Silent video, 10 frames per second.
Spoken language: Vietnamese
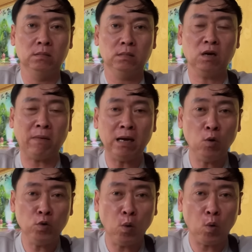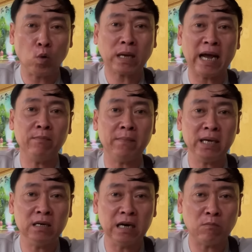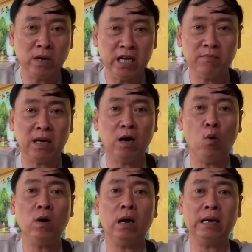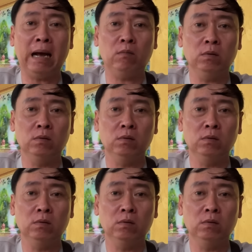chứ phải lưu vú của thầy mà mấy người không hiền mà lại uống hết đâu